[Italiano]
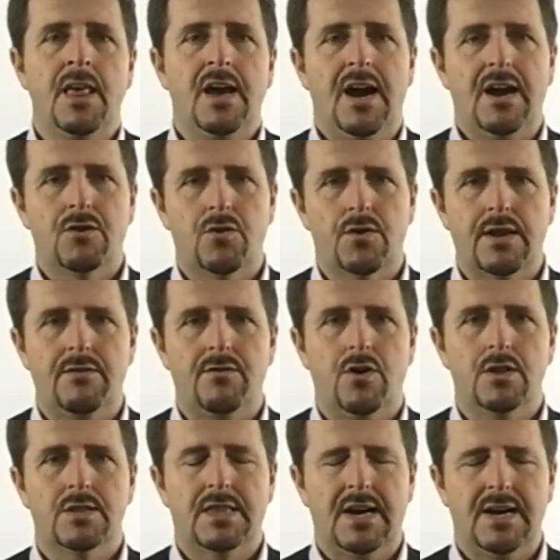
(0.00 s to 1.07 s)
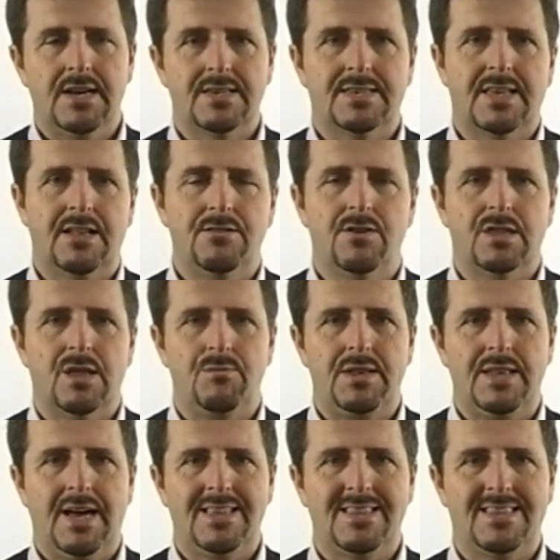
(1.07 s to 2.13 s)
ancora una volta saranno
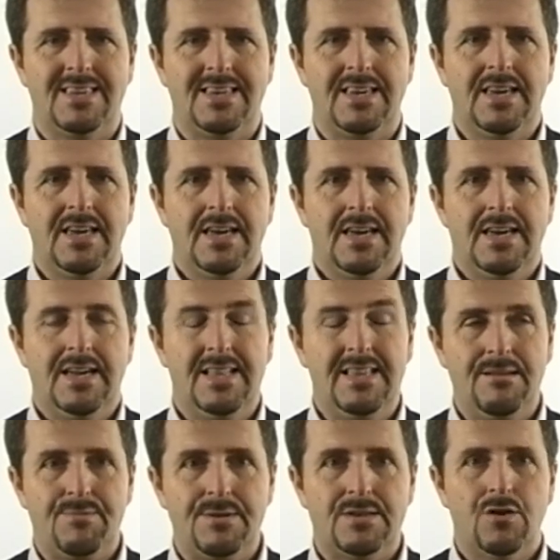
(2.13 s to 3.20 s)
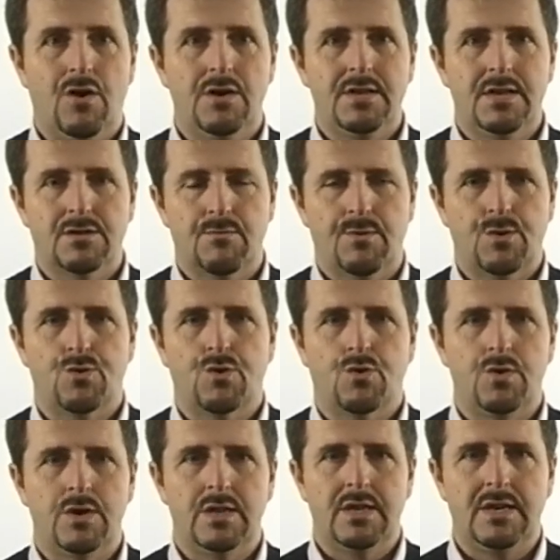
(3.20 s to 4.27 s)
determinanti eh, gli episodi e soprattutto
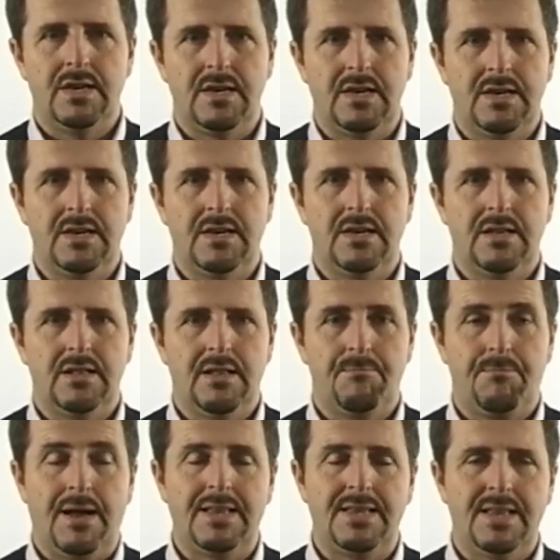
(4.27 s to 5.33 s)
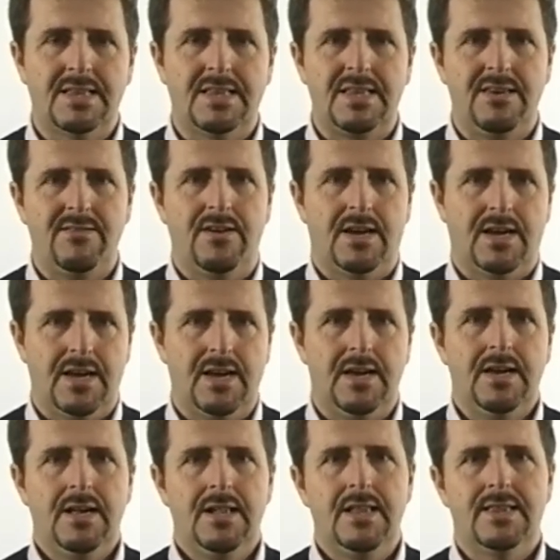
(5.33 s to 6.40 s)
quindi i, le palle inattive che
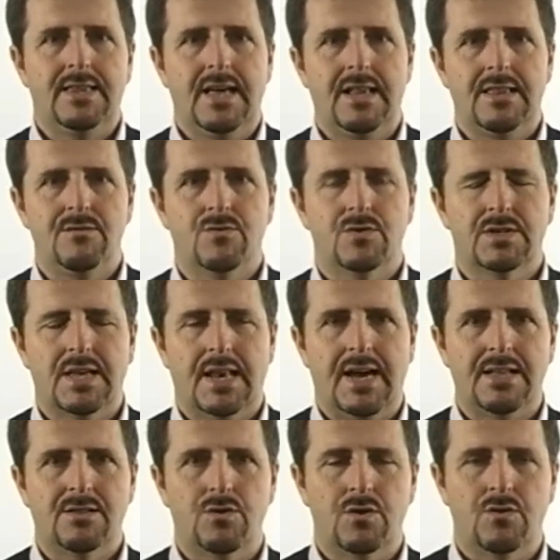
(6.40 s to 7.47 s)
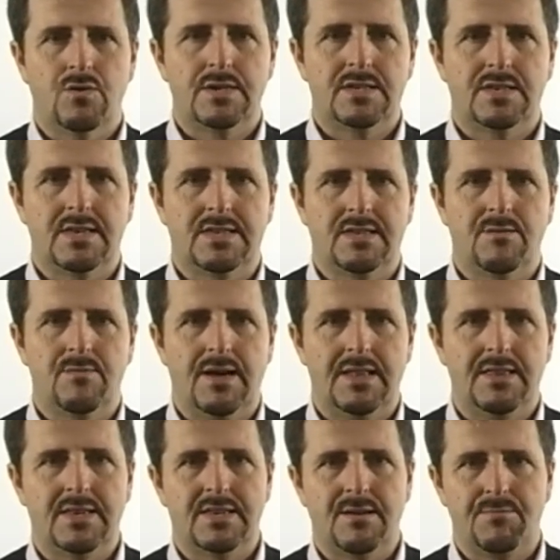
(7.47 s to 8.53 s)
l'Entella ha dimostrato in queste settimane
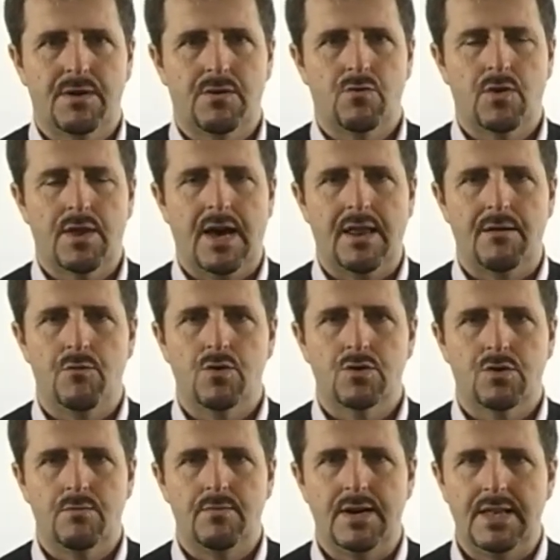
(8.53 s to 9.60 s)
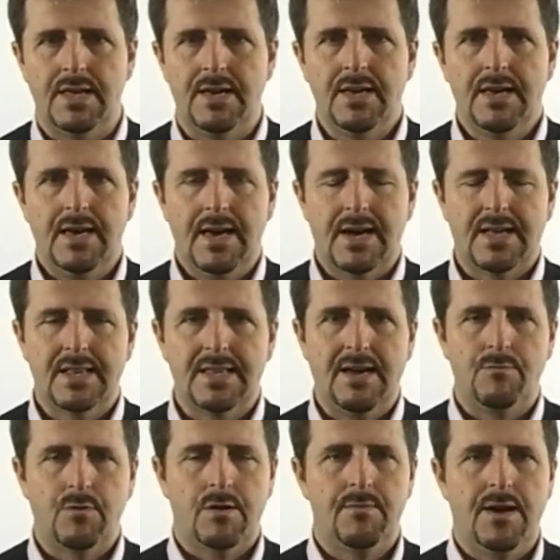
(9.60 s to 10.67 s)
di saper curare molto bene e
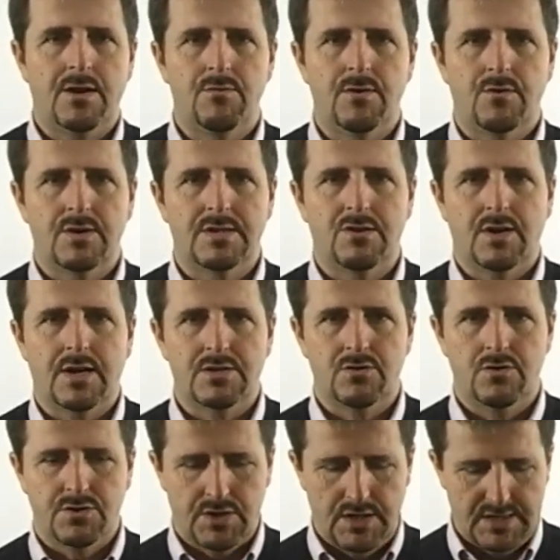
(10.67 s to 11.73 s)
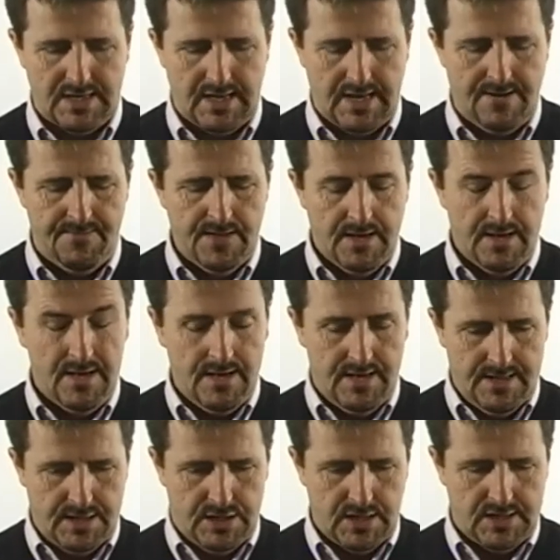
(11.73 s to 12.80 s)
crediamo che mai come in questa occasione ce ne sarà eh,
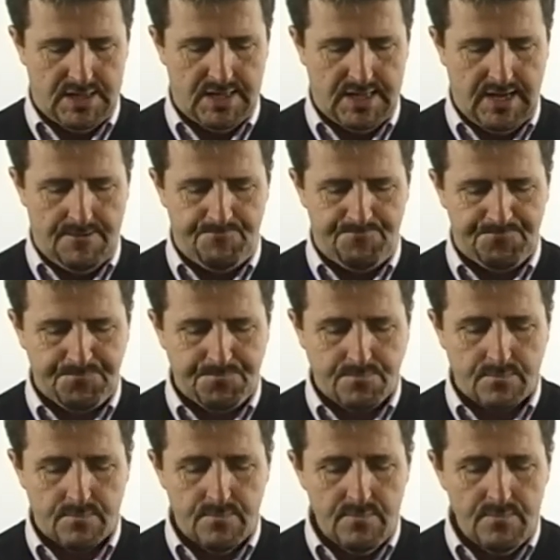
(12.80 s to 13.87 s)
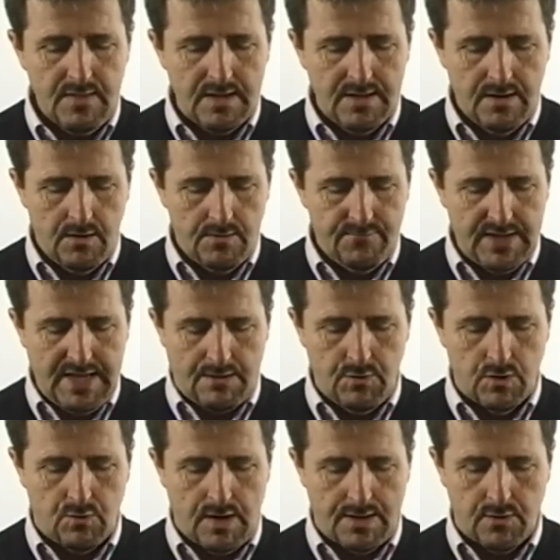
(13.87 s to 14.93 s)
necessità. Vediamo
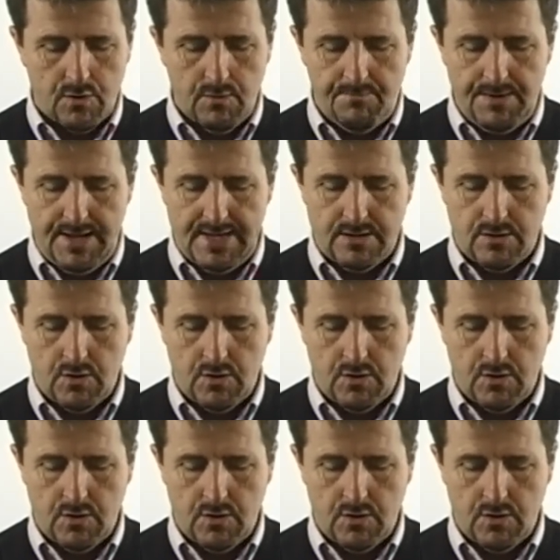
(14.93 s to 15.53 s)
il quadro completo